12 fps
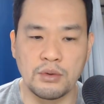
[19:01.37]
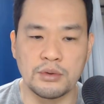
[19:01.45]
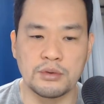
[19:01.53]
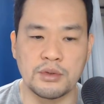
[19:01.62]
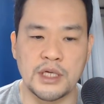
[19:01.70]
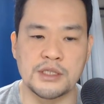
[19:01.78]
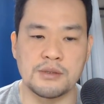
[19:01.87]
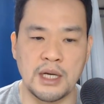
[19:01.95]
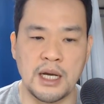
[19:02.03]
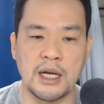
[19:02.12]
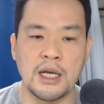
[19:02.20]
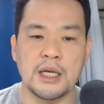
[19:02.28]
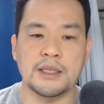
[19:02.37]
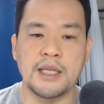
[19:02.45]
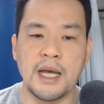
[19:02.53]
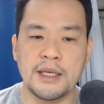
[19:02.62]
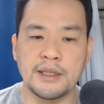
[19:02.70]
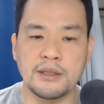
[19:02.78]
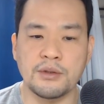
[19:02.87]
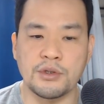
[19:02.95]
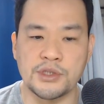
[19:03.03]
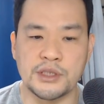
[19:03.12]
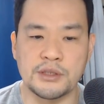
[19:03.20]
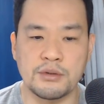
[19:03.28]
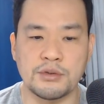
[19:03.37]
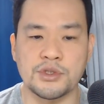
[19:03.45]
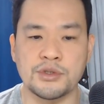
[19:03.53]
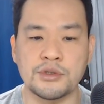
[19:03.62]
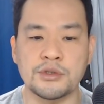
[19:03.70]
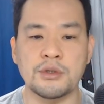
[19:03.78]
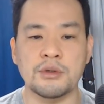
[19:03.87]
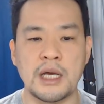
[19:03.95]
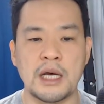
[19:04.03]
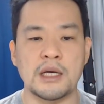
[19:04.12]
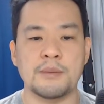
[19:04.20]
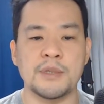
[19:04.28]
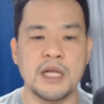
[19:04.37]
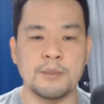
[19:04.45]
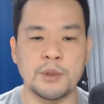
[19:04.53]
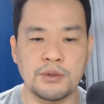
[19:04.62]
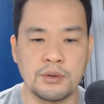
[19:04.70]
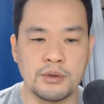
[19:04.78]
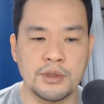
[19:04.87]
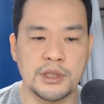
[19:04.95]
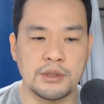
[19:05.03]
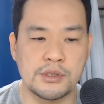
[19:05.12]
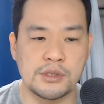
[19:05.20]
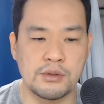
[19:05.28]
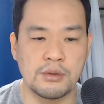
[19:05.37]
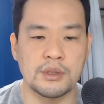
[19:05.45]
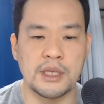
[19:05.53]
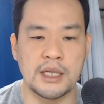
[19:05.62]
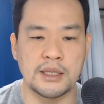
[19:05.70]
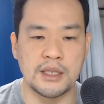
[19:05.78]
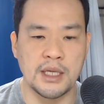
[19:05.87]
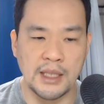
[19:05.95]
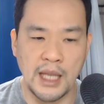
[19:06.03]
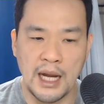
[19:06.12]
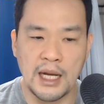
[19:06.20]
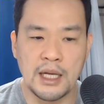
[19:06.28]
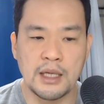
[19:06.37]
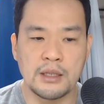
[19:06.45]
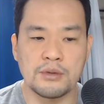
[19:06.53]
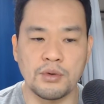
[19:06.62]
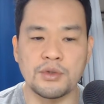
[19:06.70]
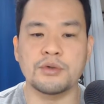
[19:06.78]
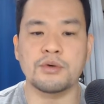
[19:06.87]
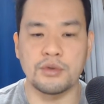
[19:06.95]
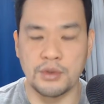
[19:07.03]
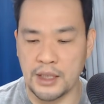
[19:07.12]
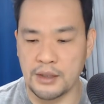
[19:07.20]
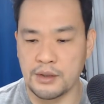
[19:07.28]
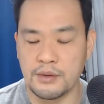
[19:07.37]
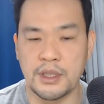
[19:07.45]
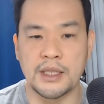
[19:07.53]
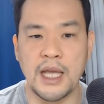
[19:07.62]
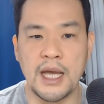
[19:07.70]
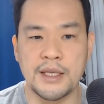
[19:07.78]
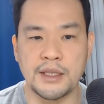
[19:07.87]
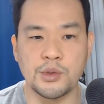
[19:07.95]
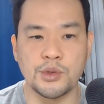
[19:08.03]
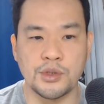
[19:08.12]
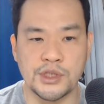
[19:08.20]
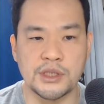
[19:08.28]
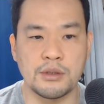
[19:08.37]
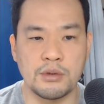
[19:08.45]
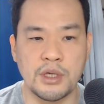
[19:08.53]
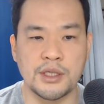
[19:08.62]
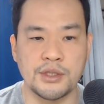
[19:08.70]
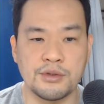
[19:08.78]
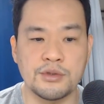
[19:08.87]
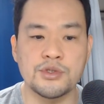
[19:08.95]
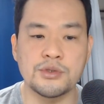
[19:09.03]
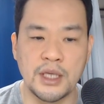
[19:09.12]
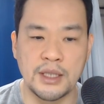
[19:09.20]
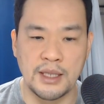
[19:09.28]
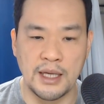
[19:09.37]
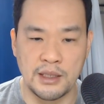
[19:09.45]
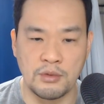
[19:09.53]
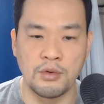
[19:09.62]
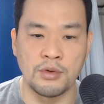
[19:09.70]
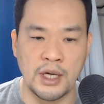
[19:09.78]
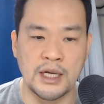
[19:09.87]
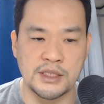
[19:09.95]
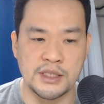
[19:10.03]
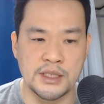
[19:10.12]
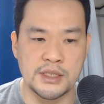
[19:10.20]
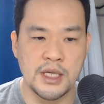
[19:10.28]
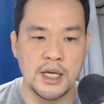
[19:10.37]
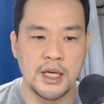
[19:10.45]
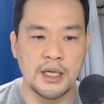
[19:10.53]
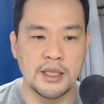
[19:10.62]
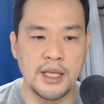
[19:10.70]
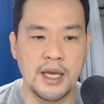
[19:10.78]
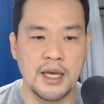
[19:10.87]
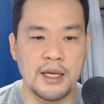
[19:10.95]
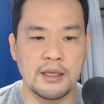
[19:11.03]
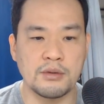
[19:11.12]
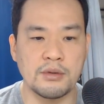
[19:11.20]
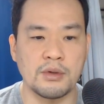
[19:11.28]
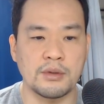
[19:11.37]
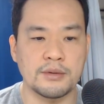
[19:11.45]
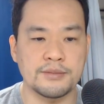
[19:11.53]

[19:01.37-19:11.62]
ントラストが第二の余震の重要な源の一つとなっていた。ということである。これ第2の余震というのが90年代以降の話です。で、えっと、